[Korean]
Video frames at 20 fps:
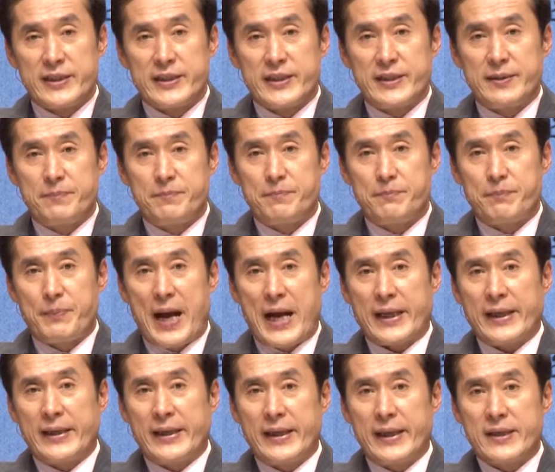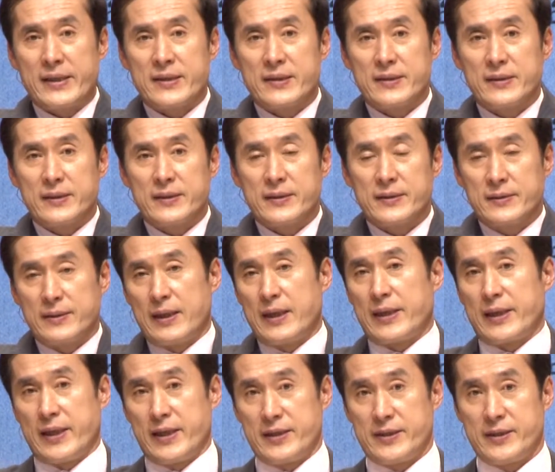집 밖에서
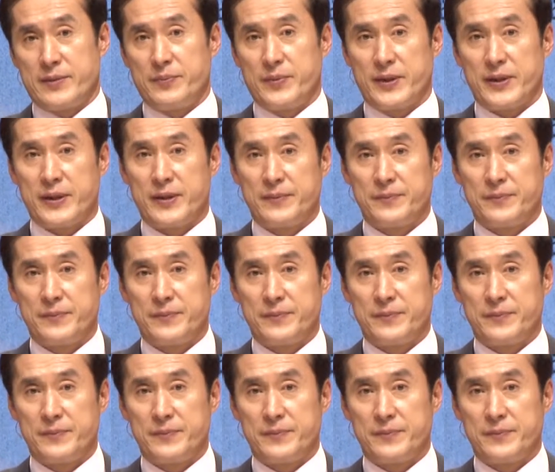거하게 했습니다.